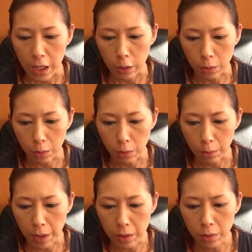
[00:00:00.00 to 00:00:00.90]
えっと、
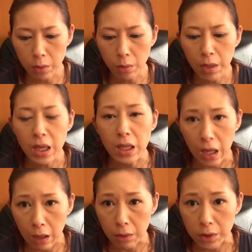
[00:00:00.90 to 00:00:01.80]
バリュードメイン
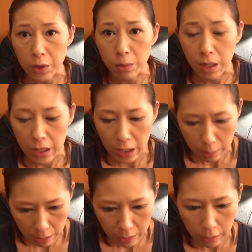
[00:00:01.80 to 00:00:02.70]
がおすすめになり
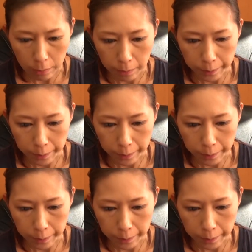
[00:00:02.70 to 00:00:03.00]
ます。